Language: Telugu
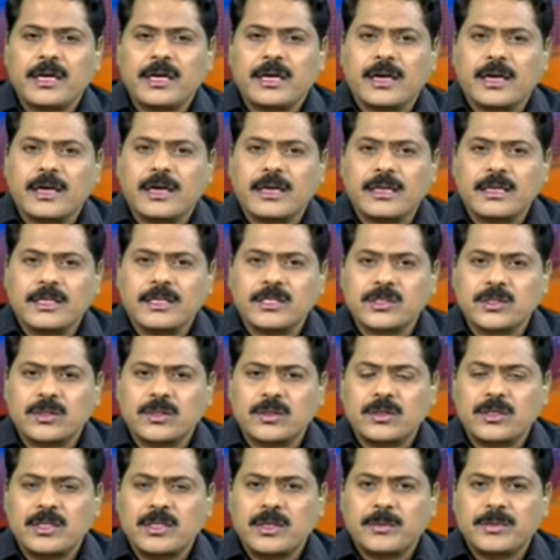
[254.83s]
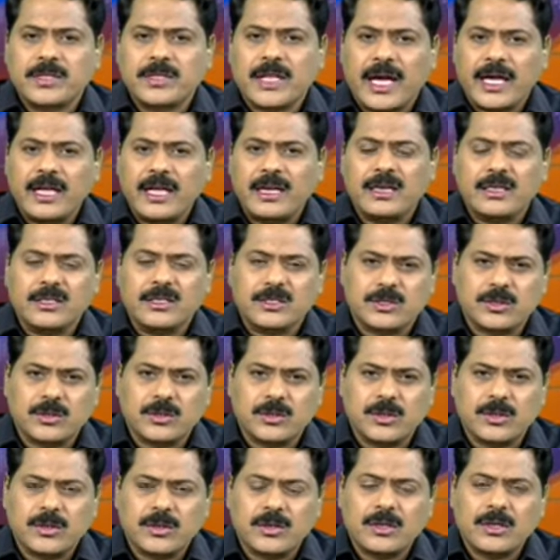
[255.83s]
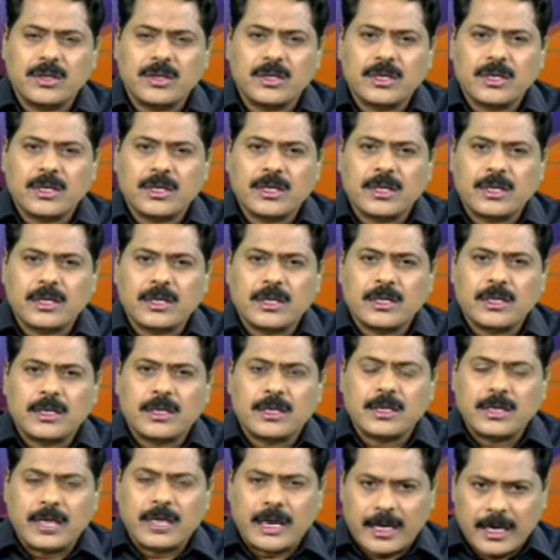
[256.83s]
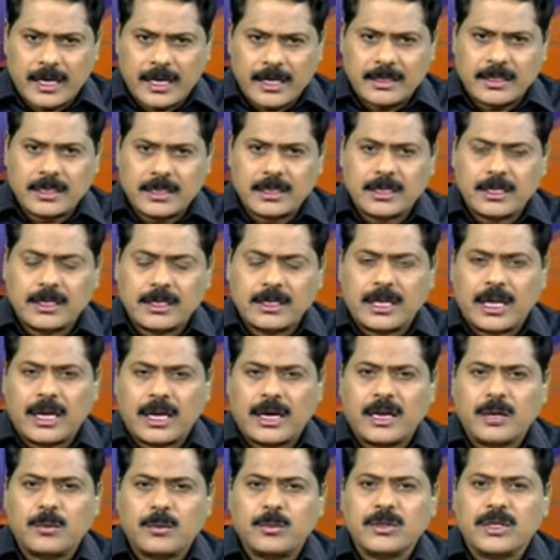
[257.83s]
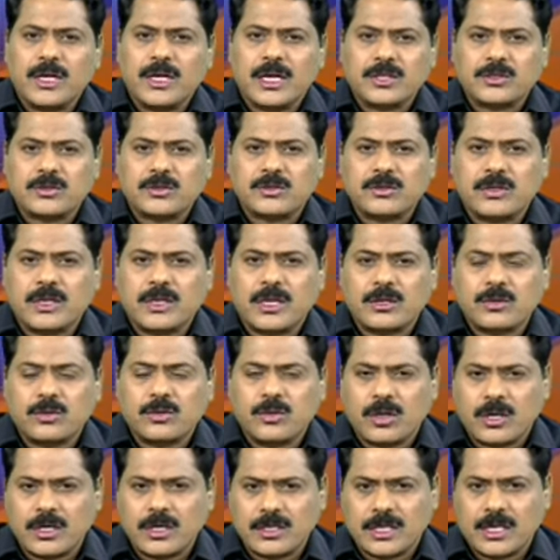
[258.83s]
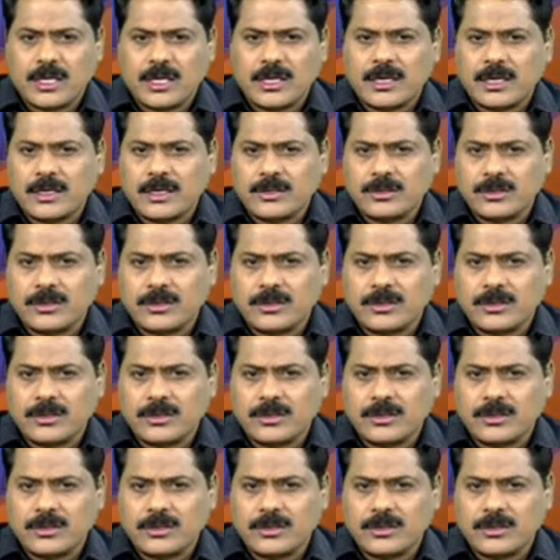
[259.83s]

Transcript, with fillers: కంట్రీసో లేకపోతే ఐలాండ్సో ఎక్కడైతే నల్ల డబ్బు దాచుకుంటారో దొంగతనంగా